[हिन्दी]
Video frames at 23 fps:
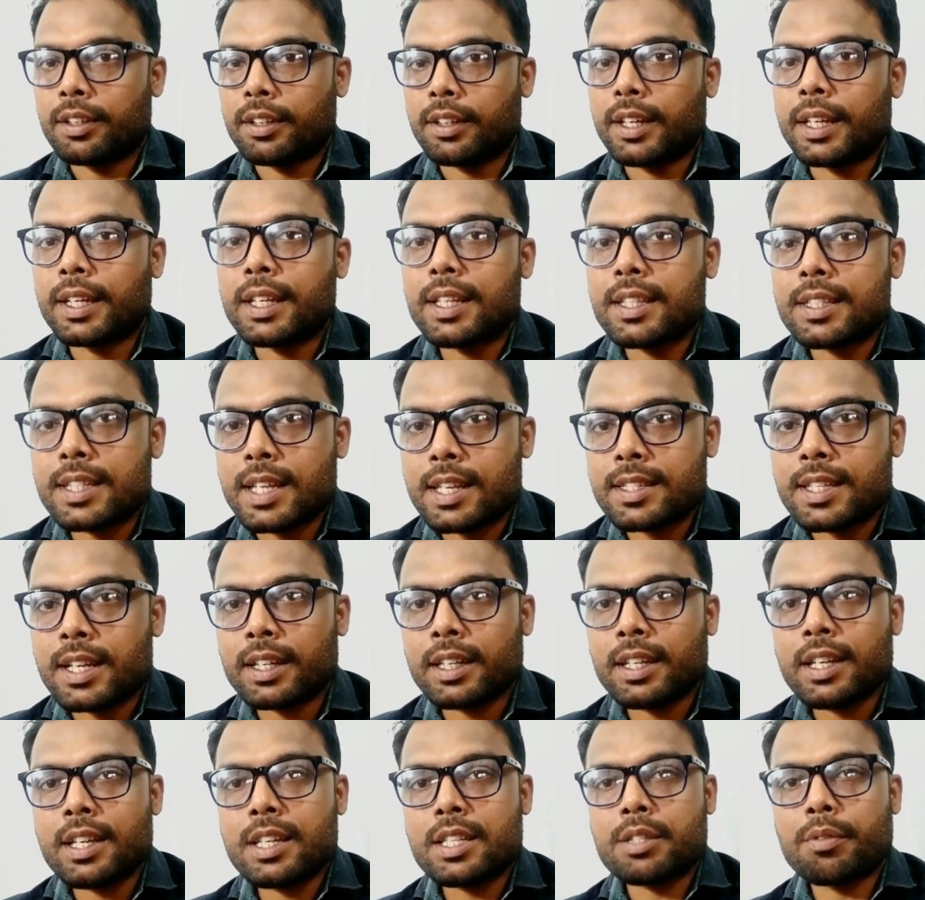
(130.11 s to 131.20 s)
लेकिन जैसा
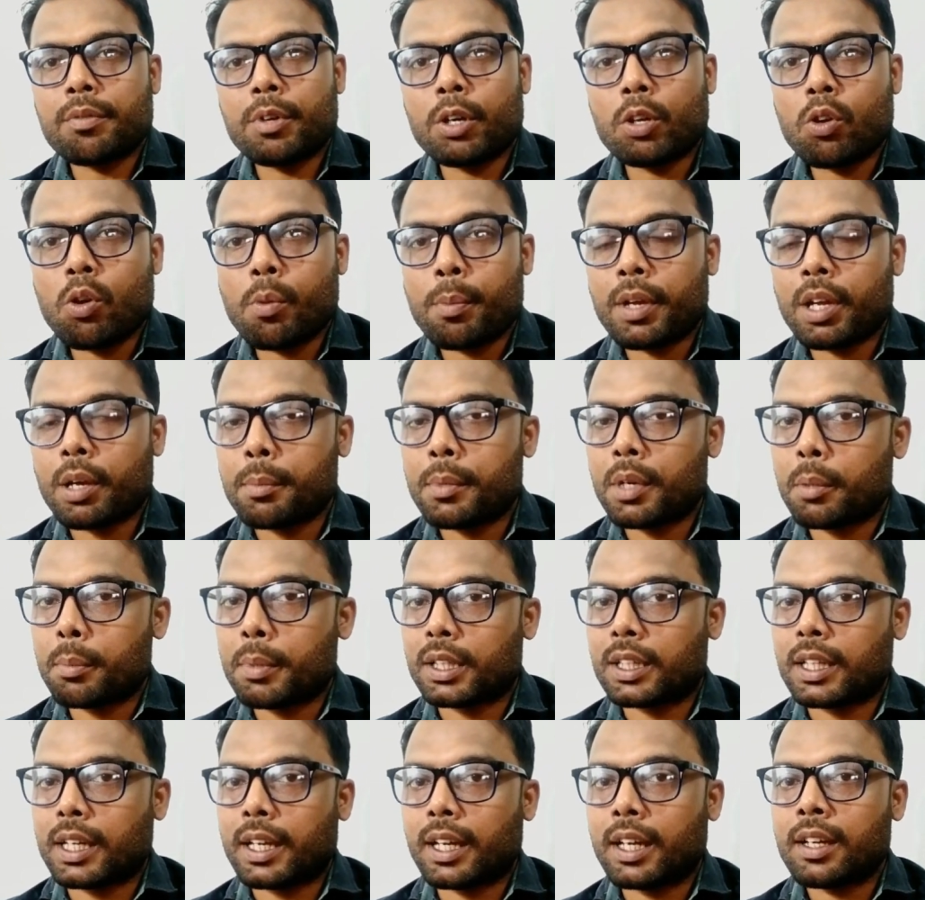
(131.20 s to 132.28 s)
कि इस वीडियो में हमने
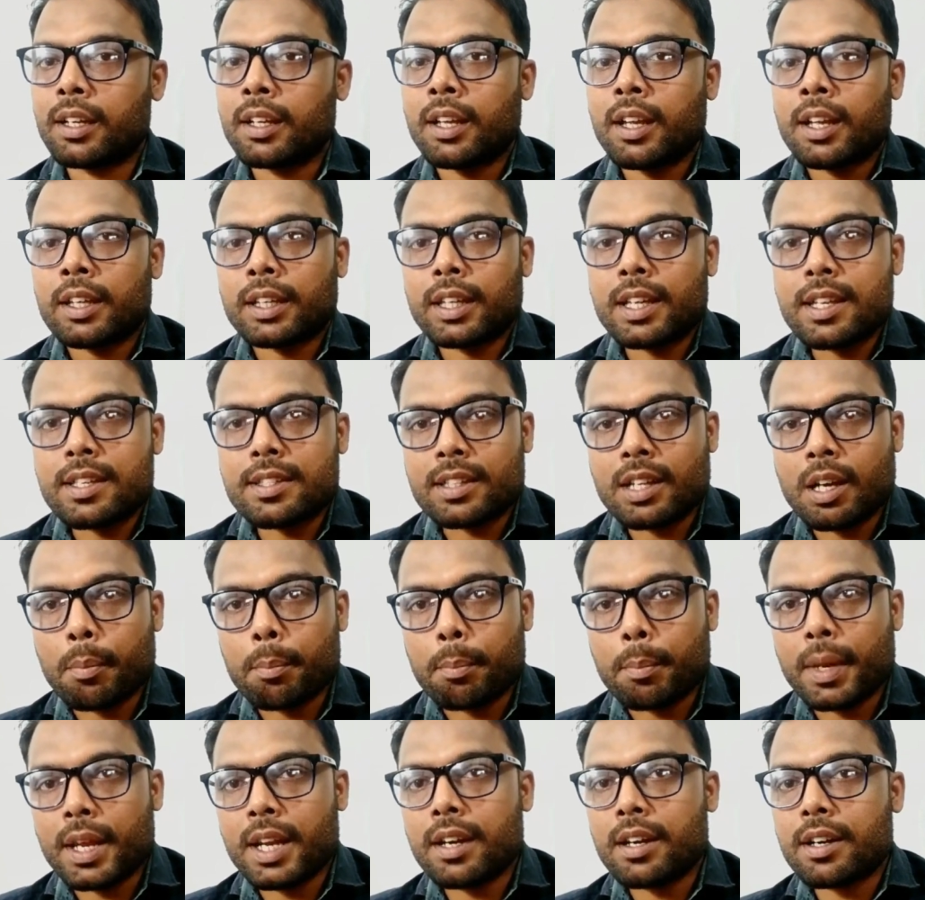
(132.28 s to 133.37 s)
बताया कि इसका
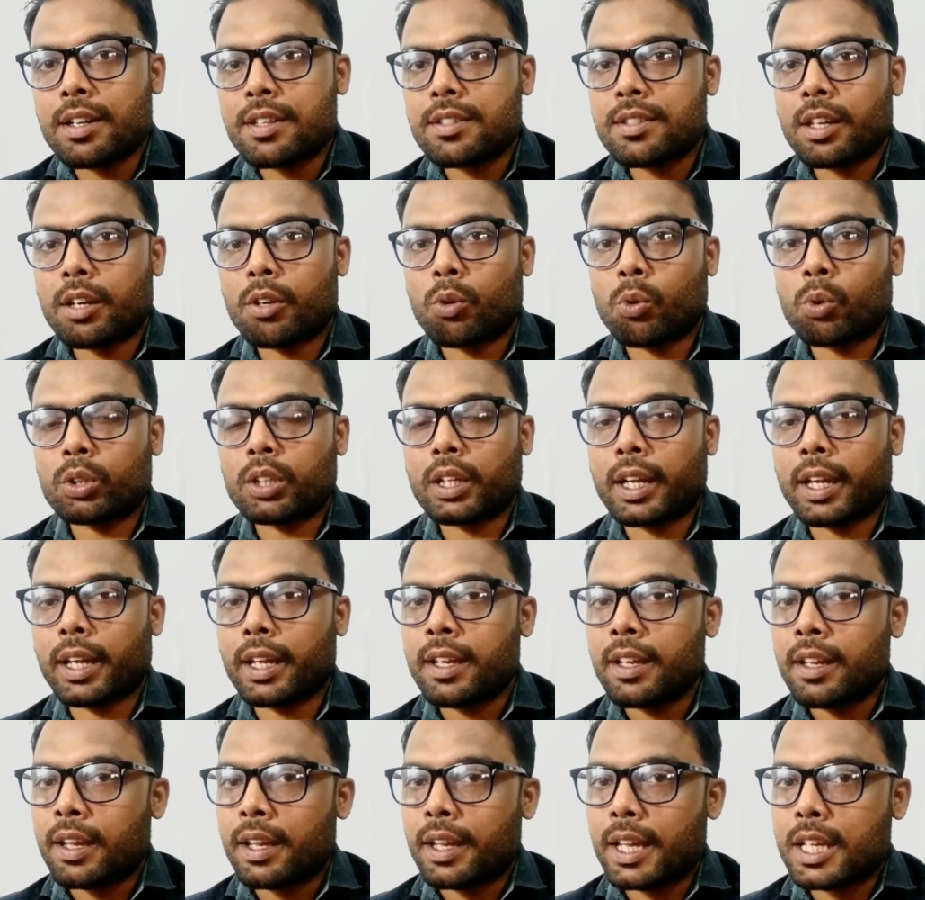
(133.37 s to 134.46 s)
मेन रीजन होता है
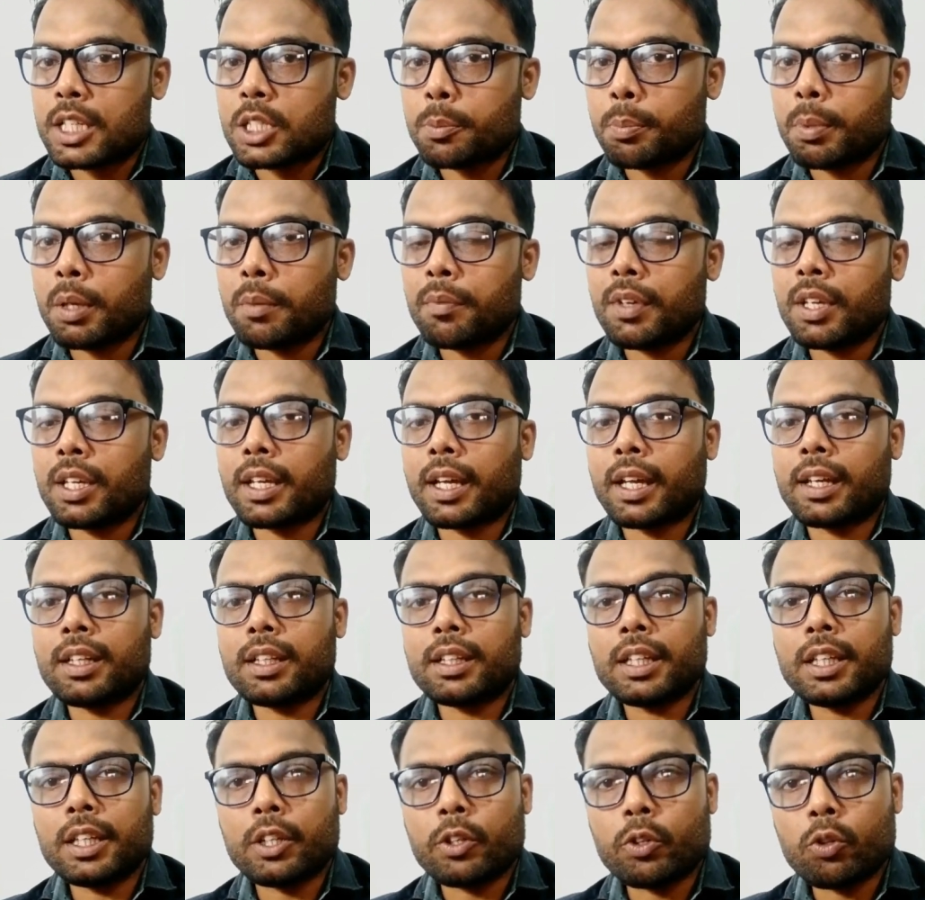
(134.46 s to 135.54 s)
एच यानी
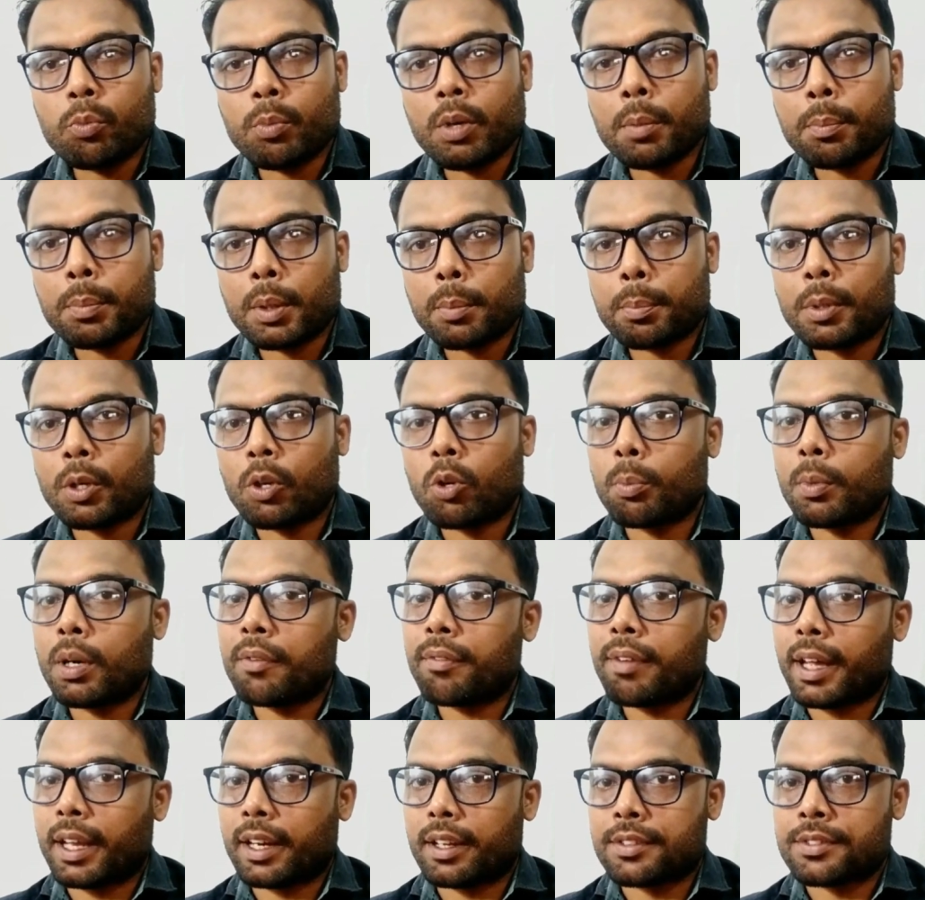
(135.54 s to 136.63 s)
कि ह्यूमन पीपिलोमा
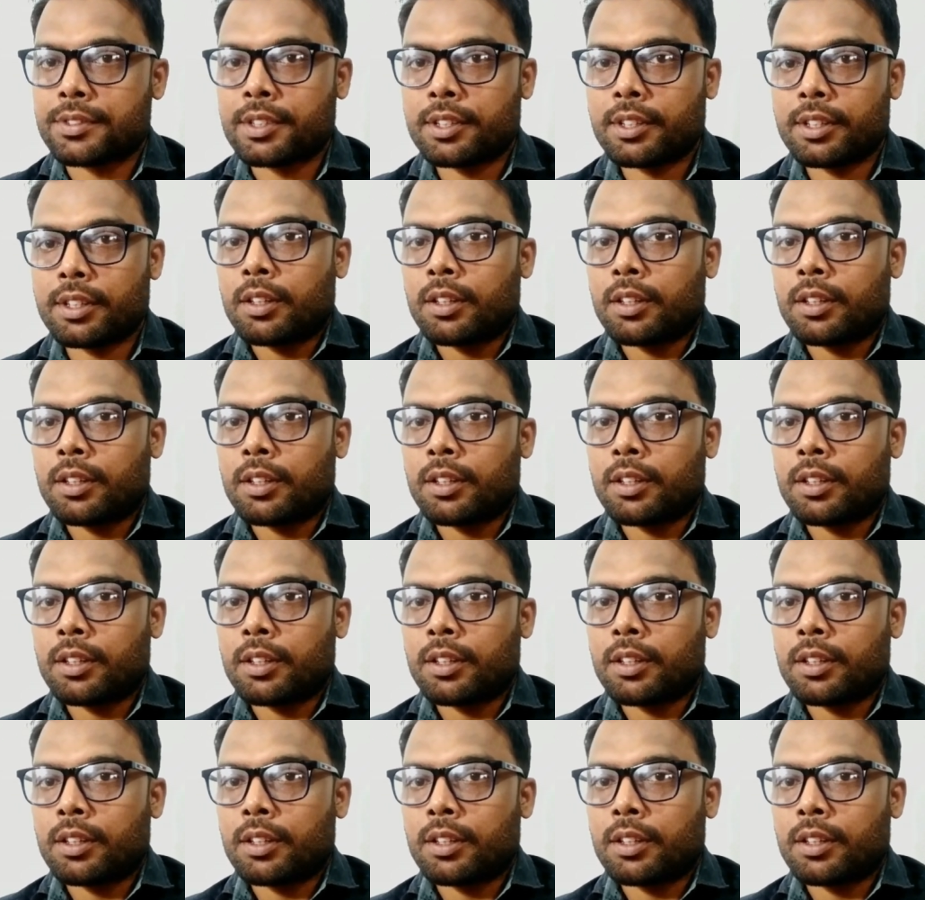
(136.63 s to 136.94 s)
वायरस